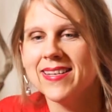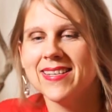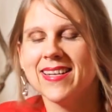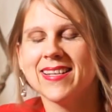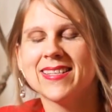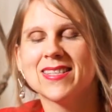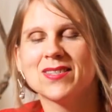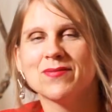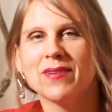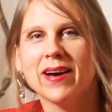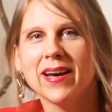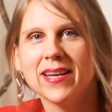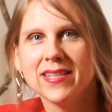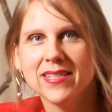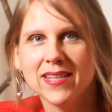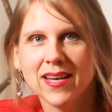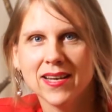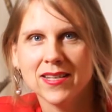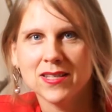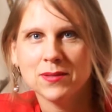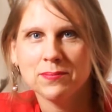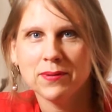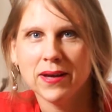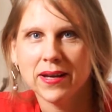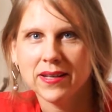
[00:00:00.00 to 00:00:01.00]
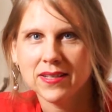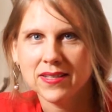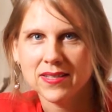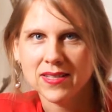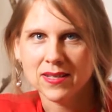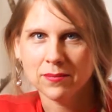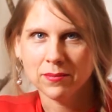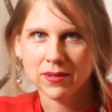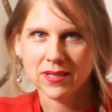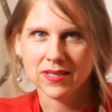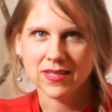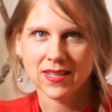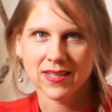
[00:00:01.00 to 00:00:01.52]
Der zweite Aspekt ist
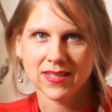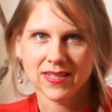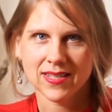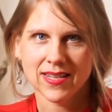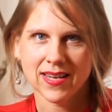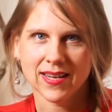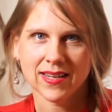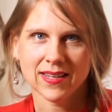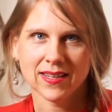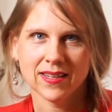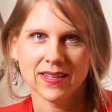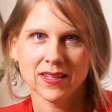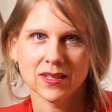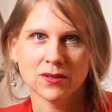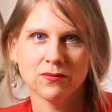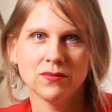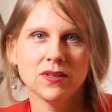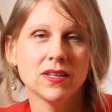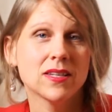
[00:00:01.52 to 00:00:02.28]
aber tatsächlich,